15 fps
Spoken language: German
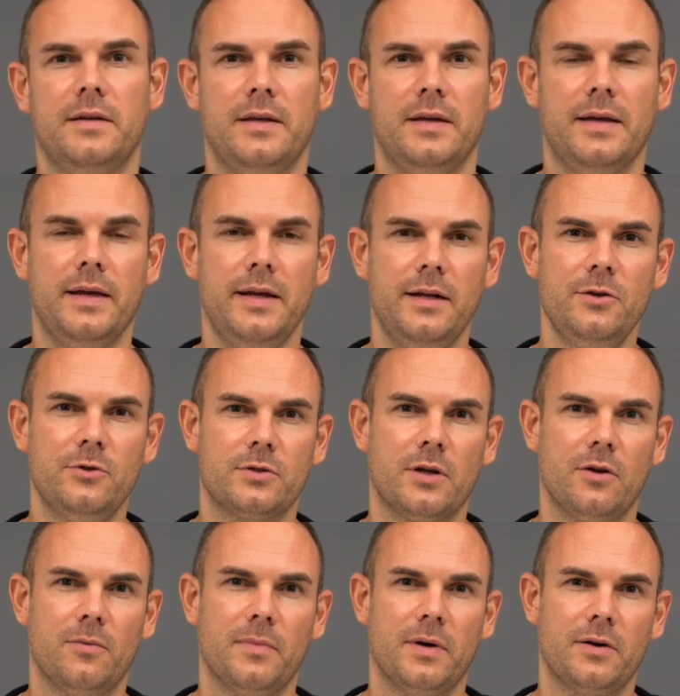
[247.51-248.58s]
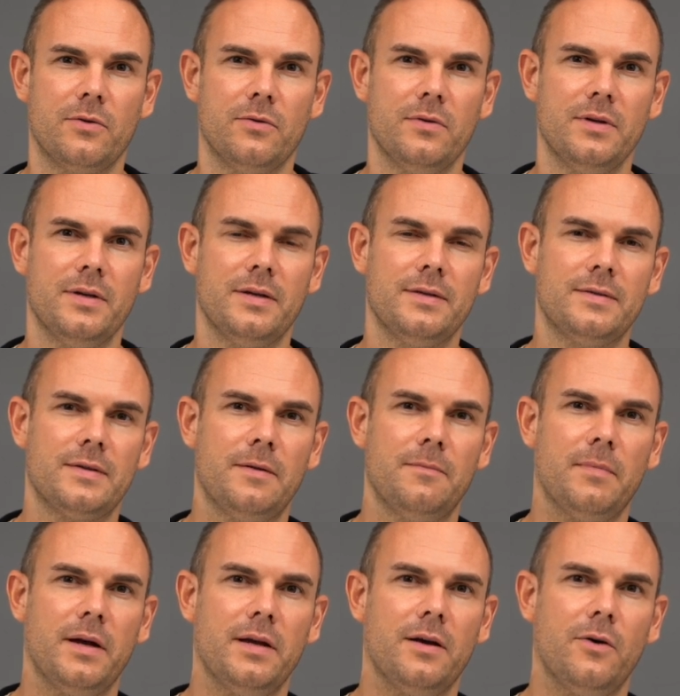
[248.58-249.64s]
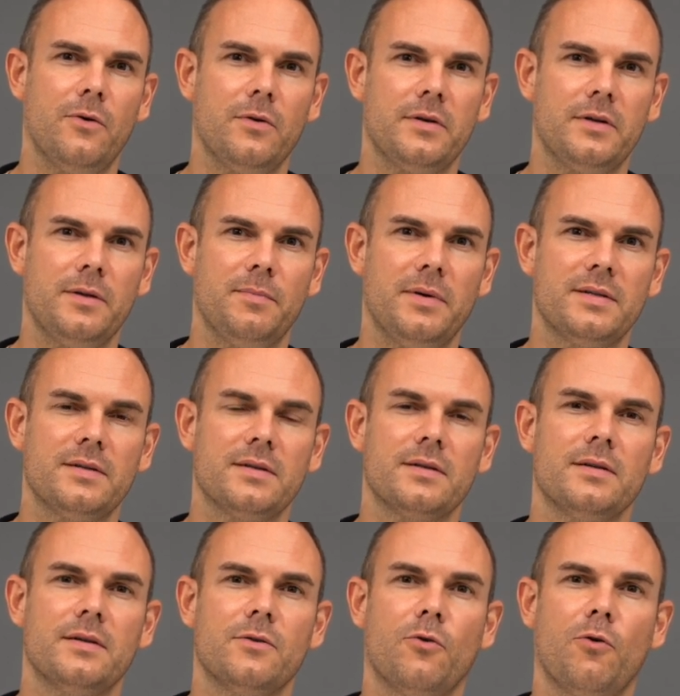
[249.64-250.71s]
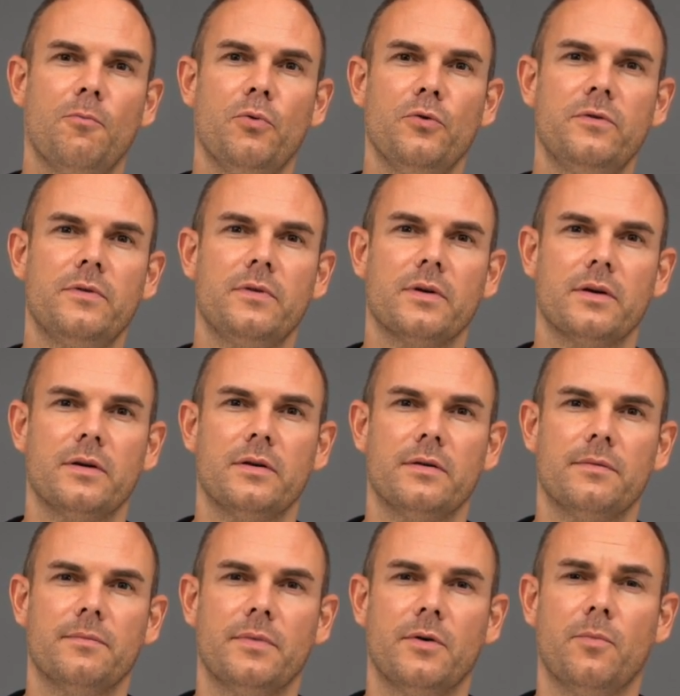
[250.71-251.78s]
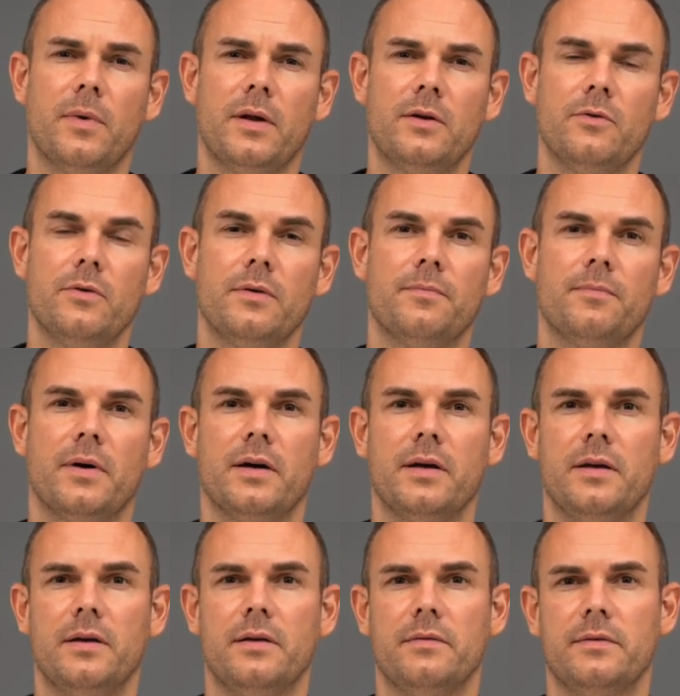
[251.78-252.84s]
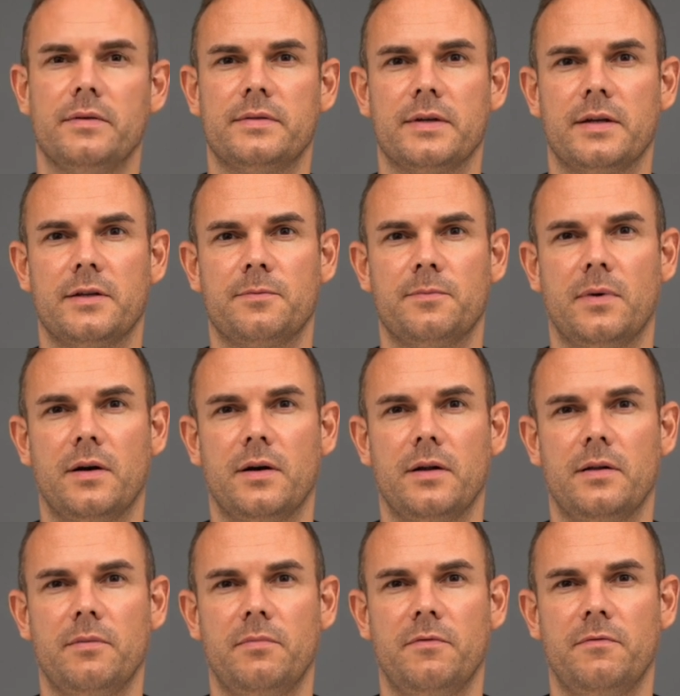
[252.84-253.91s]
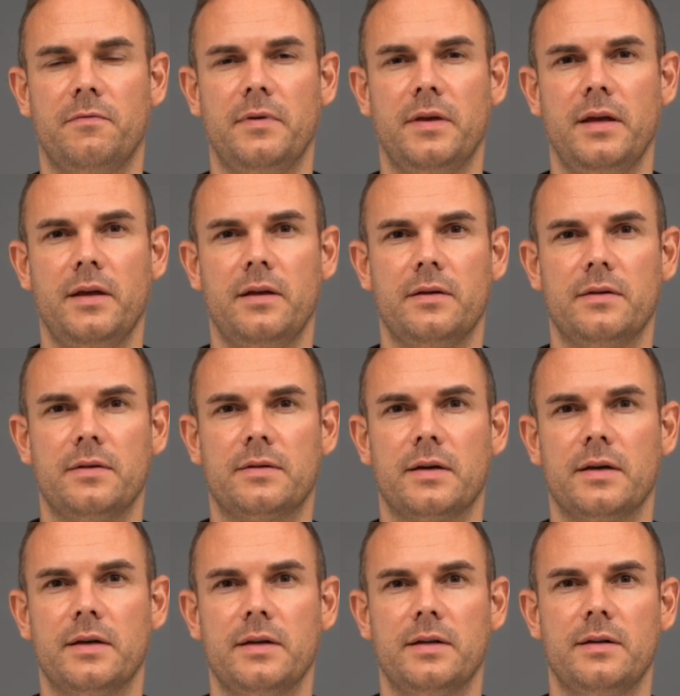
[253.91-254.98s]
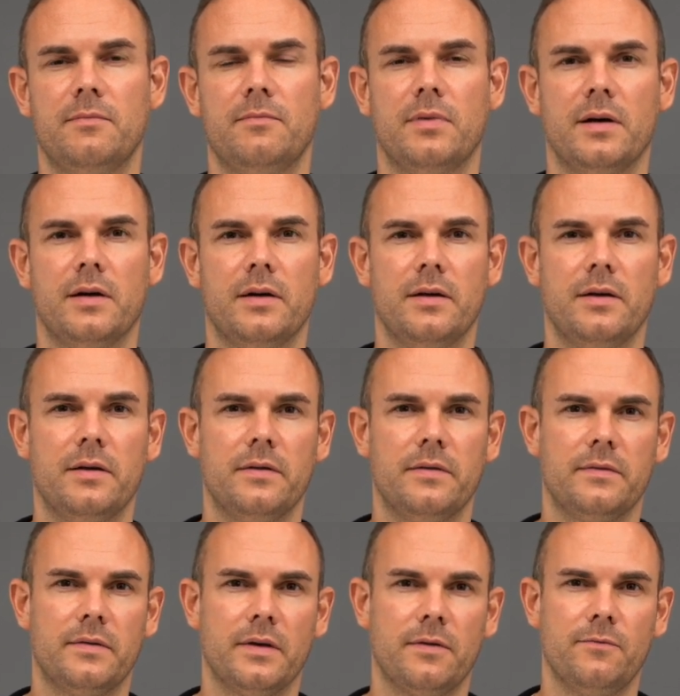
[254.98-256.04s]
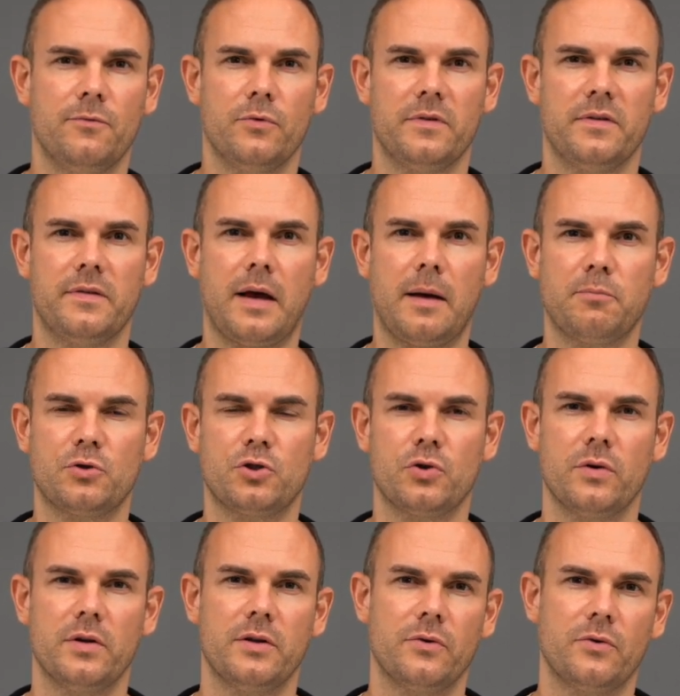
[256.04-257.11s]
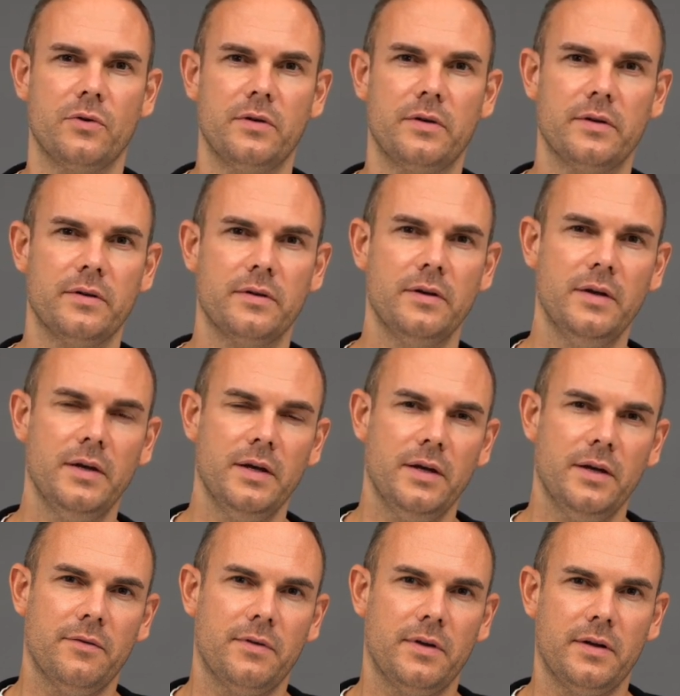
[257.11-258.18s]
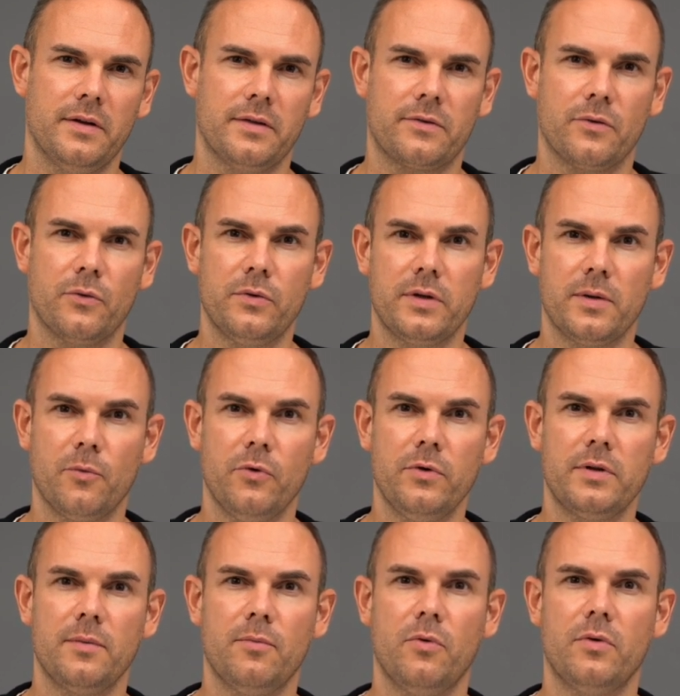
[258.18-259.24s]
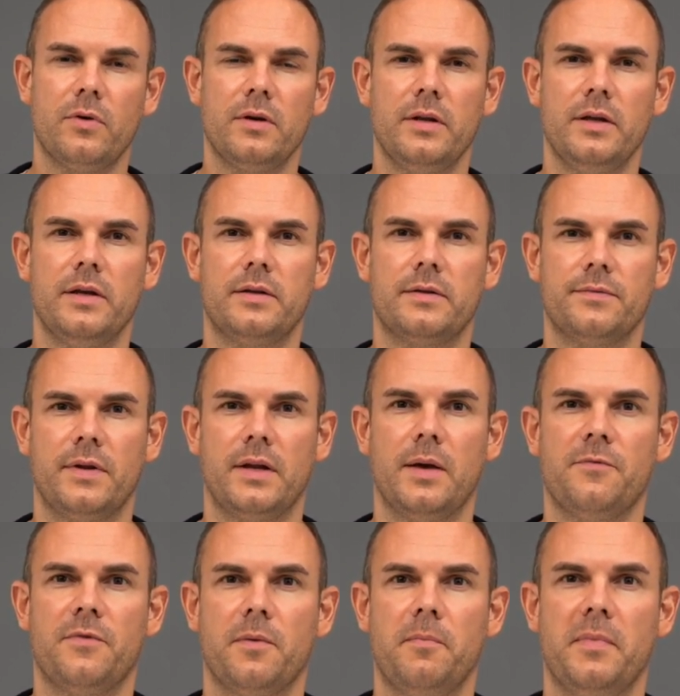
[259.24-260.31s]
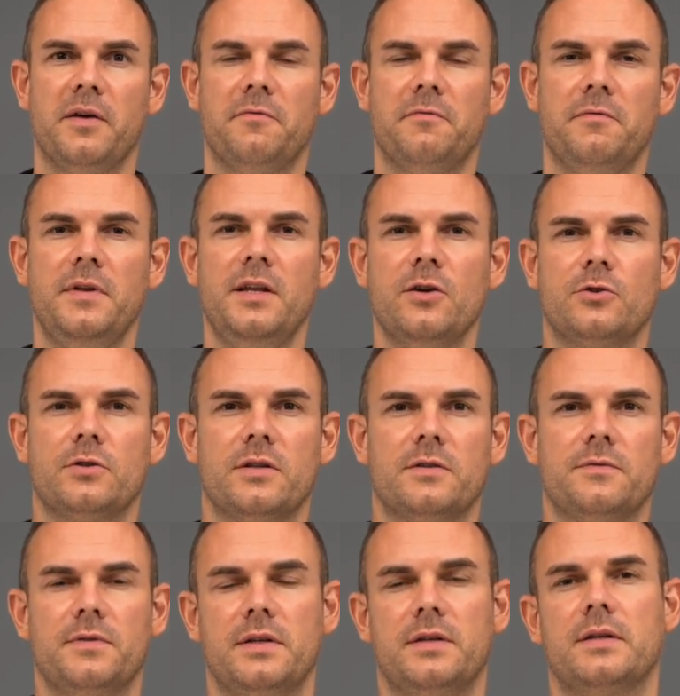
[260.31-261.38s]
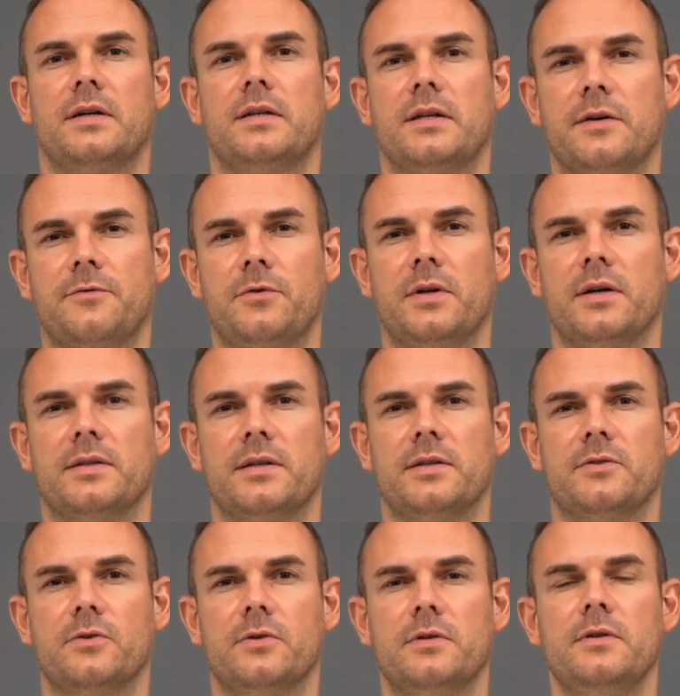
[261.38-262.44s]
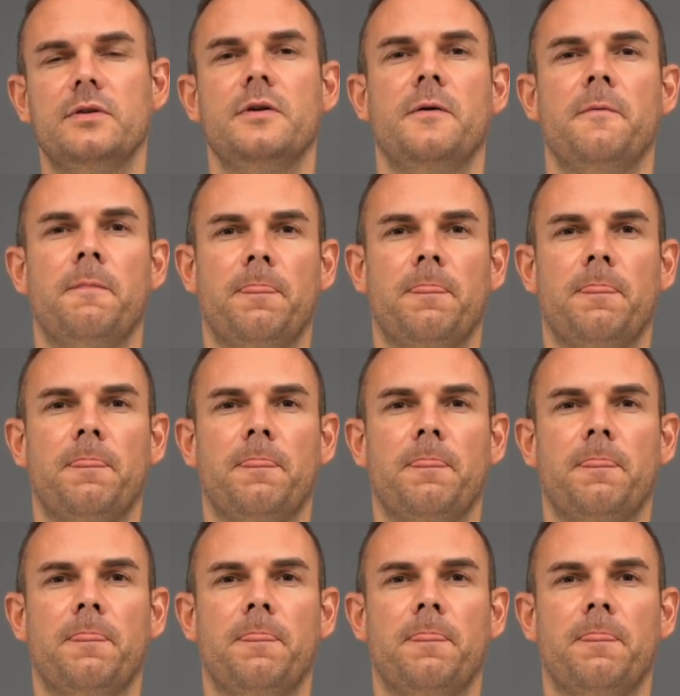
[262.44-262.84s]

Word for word: Die Edelstahlummantelung ist in meinen Augen die bessere, robustere Ummantelung bei, ich sage jetzt mal, bewegenden Teilen, bei Sachen, wo sich abscheuern könnte, wenn das unterm Unterboden liegt, wenn einfach mehr Widerstandsfähigkeit dafür da sein sollte.